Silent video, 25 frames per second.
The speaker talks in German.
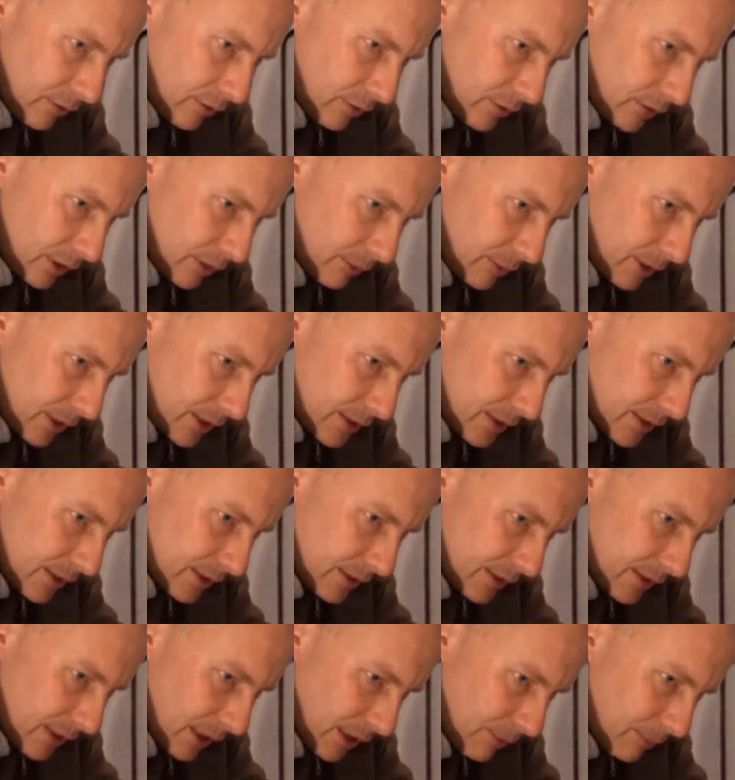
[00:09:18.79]
Und damit das
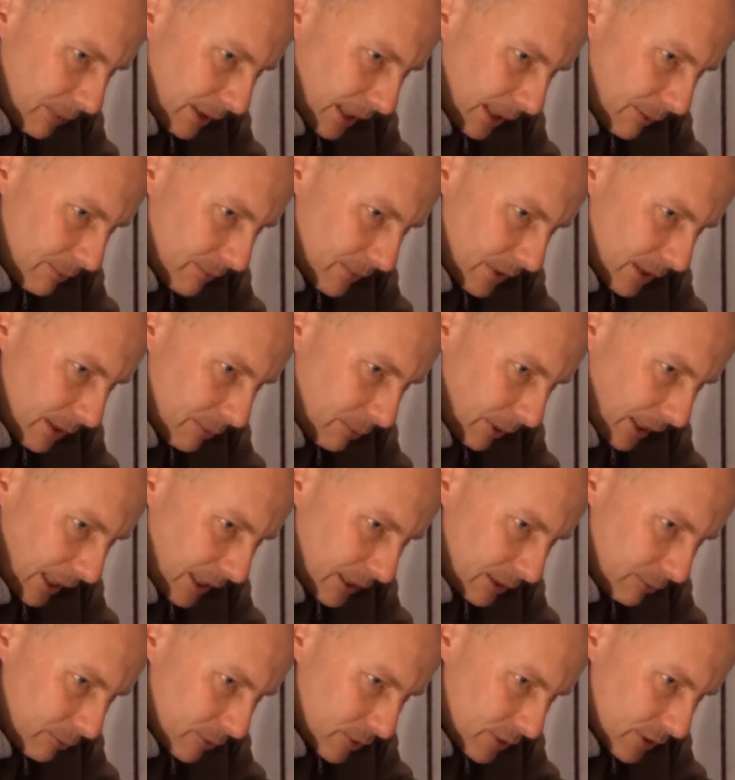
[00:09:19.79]
ideal äh,
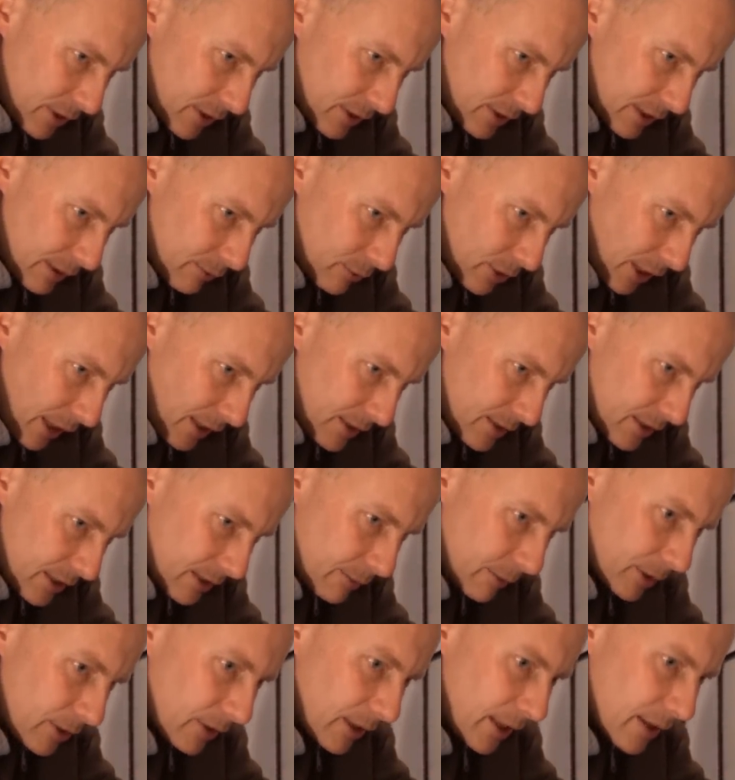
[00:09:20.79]
brennt, muss das nämlich 1
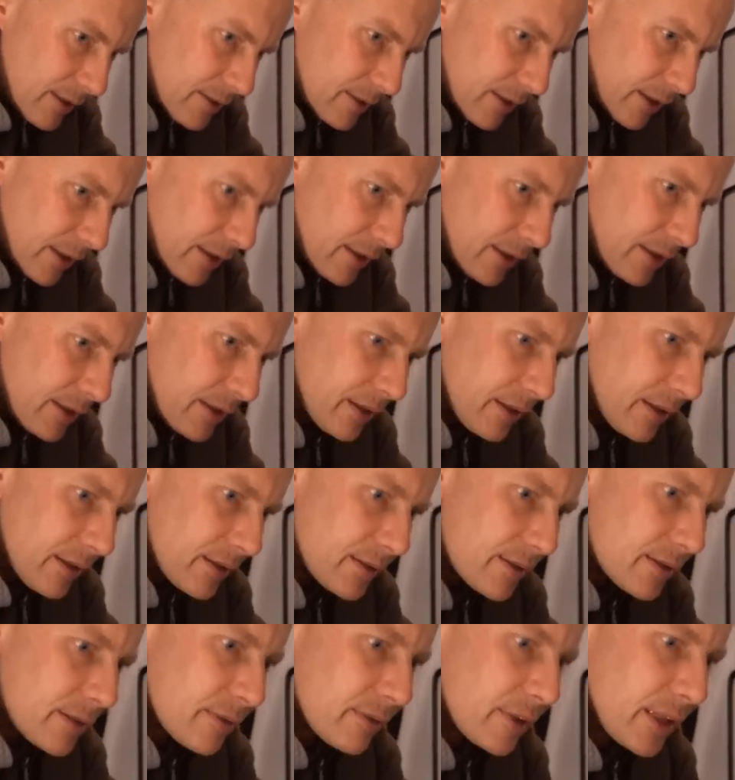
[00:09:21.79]
cm lang sein.
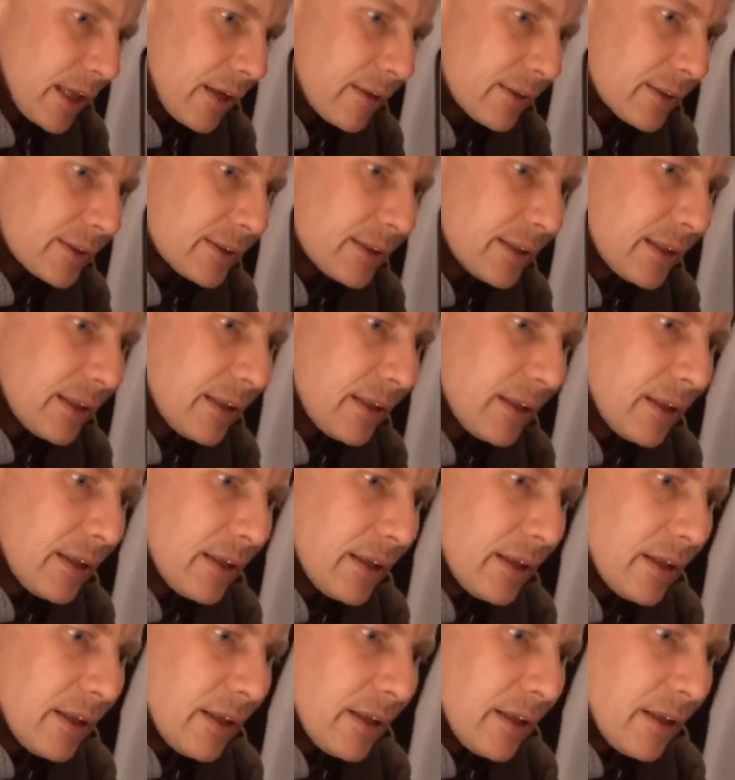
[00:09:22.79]
Jetzt ist er wieder aus.
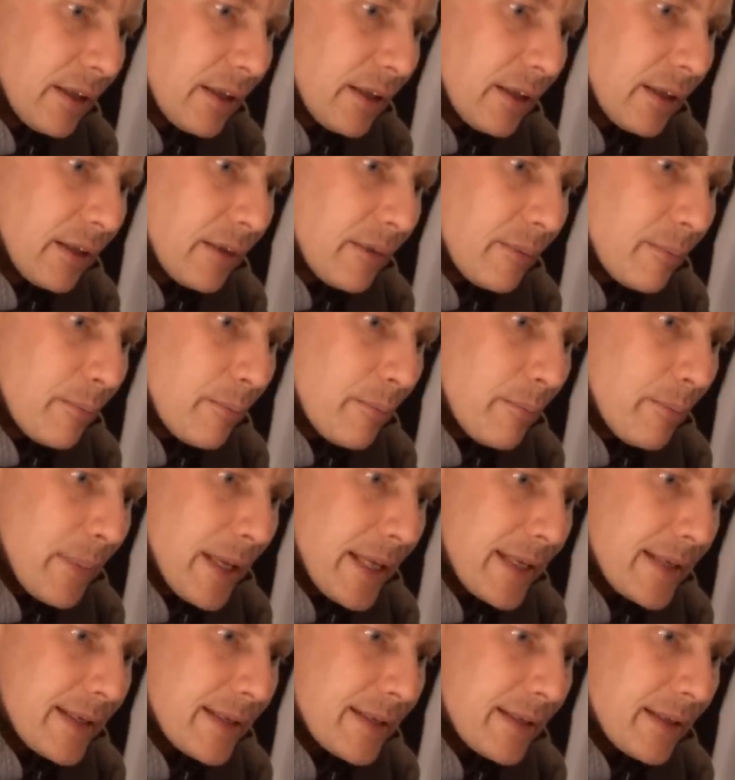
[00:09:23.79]

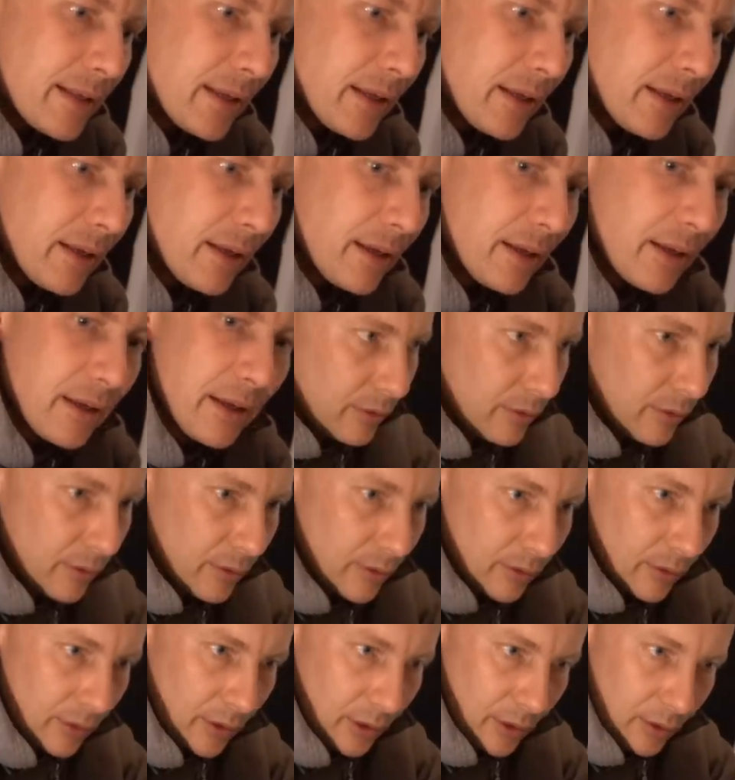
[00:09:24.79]
Mist!
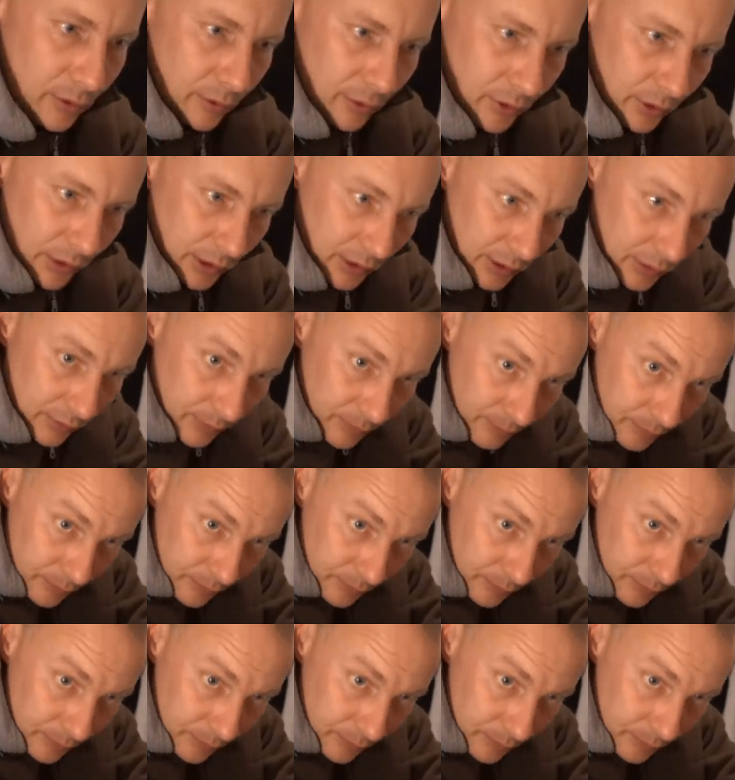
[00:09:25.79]
Na gut.